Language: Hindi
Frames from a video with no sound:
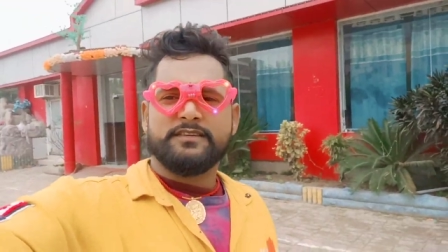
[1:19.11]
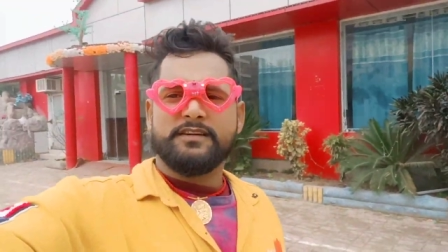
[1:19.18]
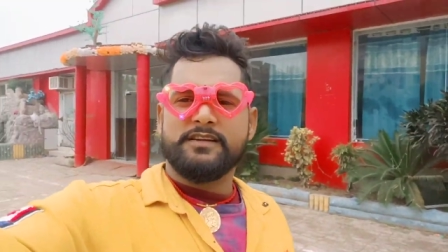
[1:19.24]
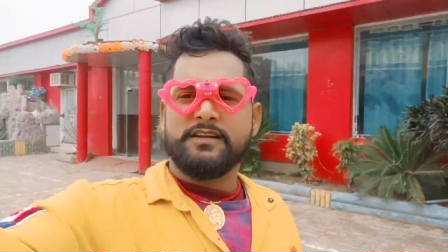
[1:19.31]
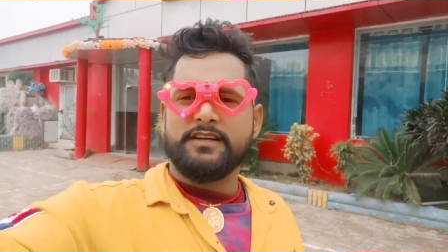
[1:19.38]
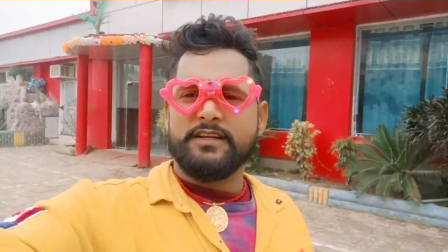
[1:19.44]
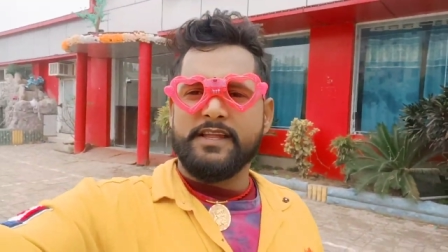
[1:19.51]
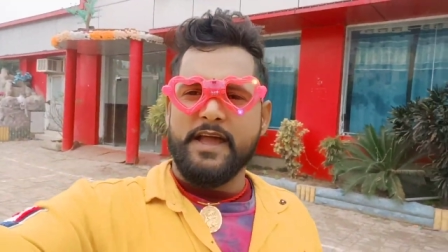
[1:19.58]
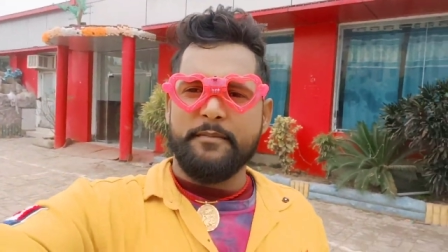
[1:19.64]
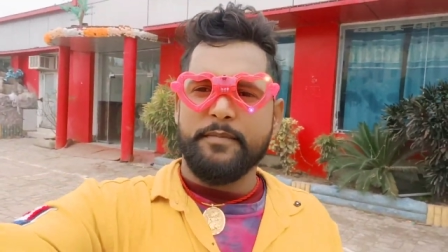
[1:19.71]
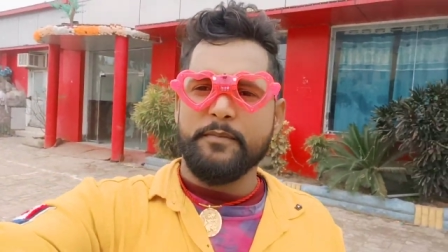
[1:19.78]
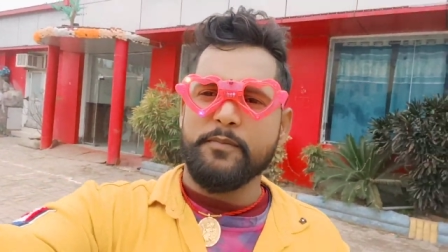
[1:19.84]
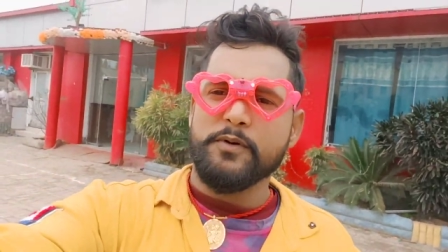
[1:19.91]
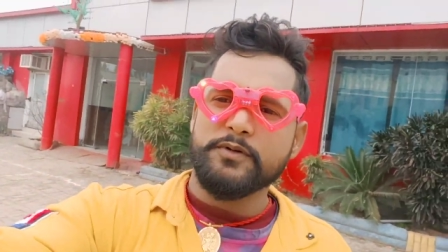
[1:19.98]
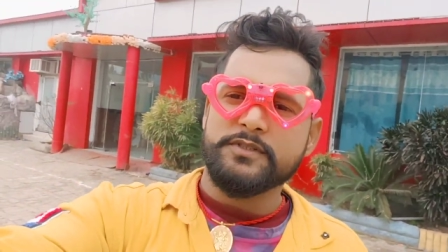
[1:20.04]
यहाँ पे
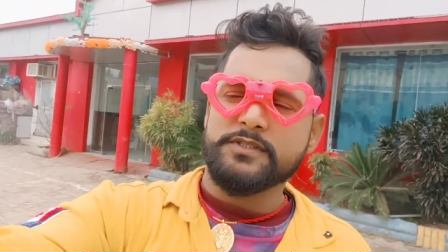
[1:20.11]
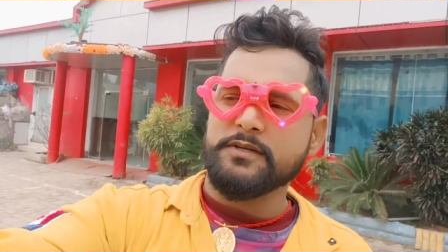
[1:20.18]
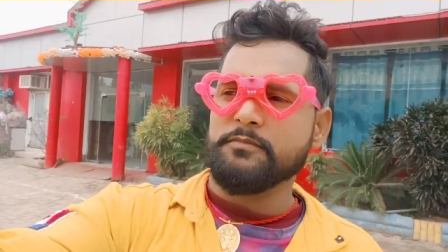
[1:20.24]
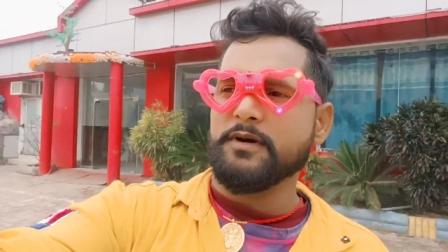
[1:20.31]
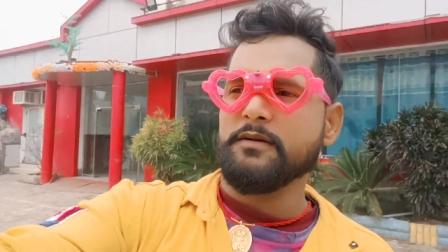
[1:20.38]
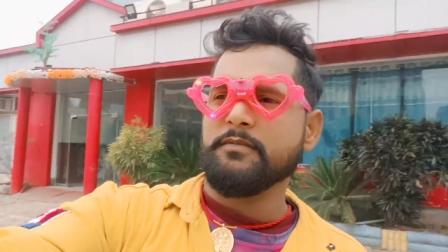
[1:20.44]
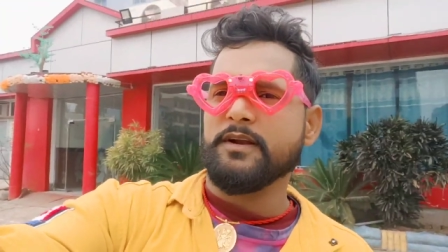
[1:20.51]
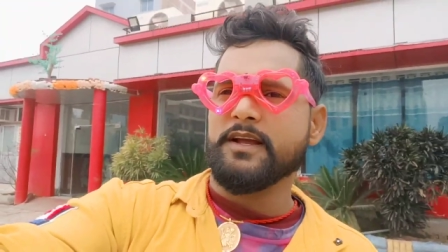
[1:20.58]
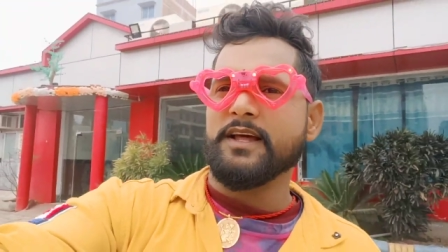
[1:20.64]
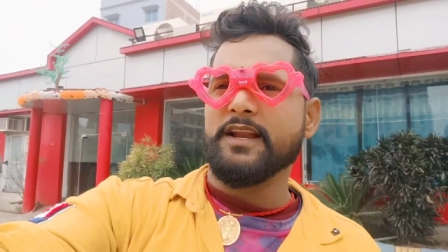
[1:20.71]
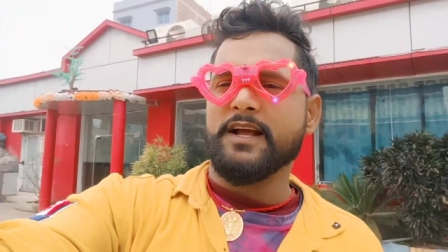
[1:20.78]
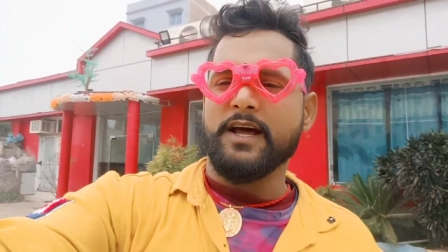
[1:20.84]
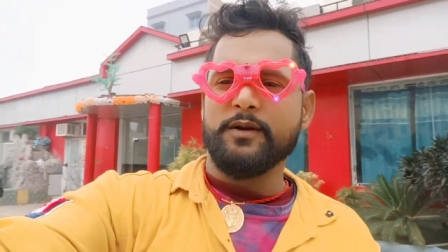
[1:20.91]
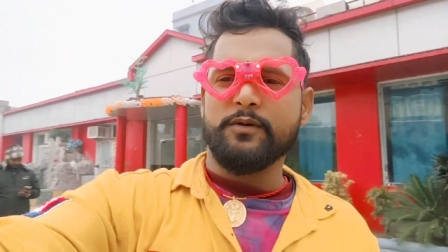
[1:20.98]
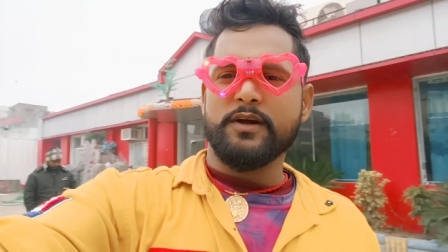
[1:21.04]
बहुत से बड़े बड़े
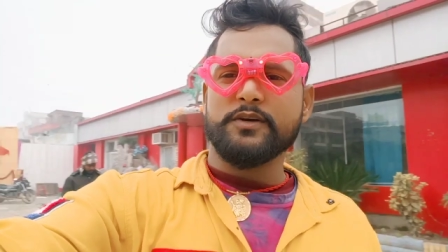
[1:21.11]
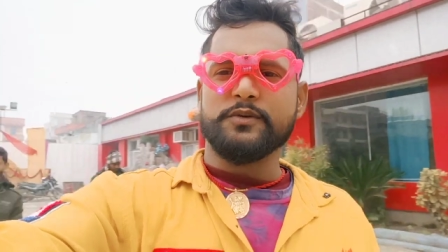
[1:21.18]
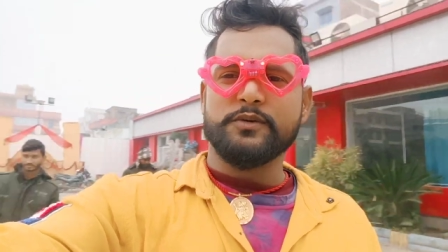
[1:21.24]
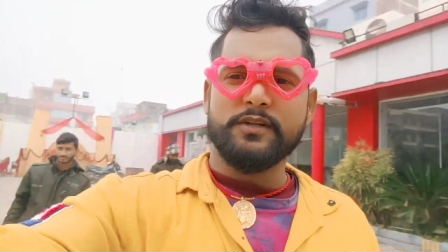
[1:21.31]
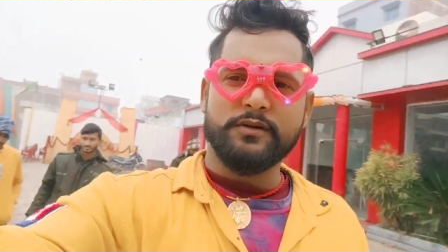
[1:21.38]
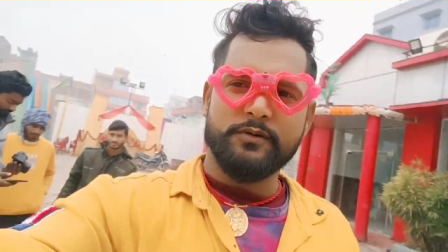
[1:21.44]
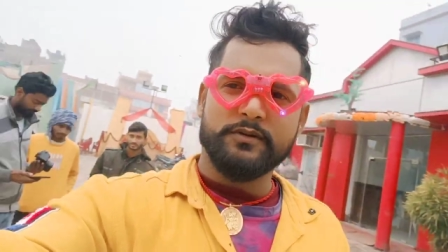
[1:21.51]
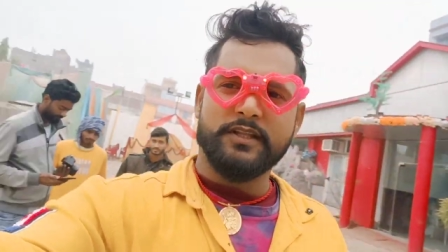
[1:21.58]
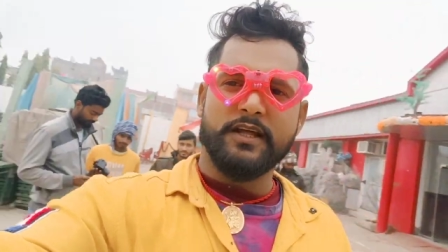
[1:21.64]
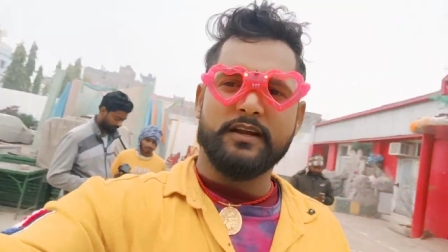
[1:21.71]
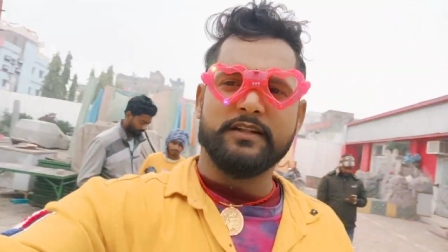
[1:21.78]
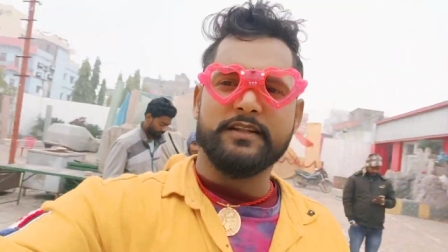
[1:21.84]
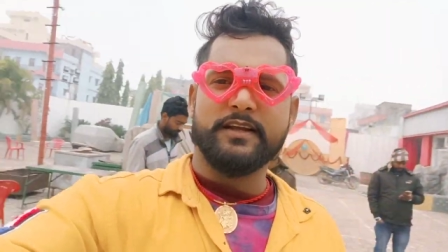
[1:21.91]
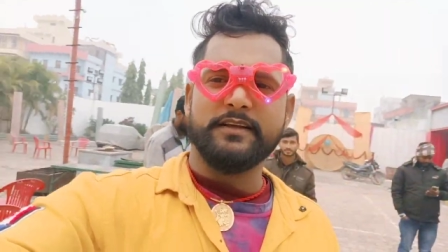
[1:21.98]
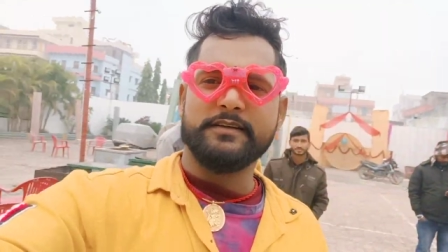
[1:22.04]
कलाकारों का शूटिंग होता
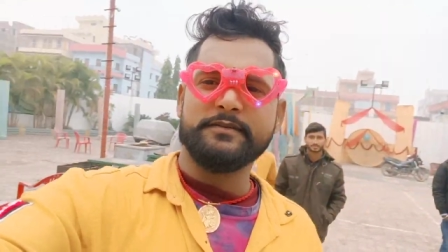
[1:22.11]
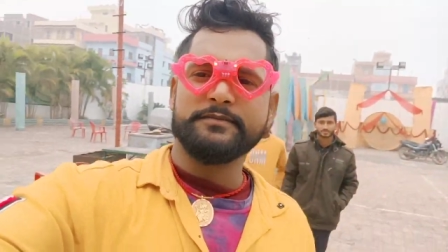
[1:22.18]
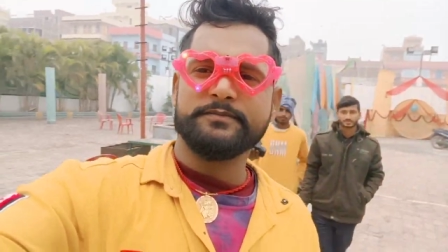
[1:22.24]
रहता है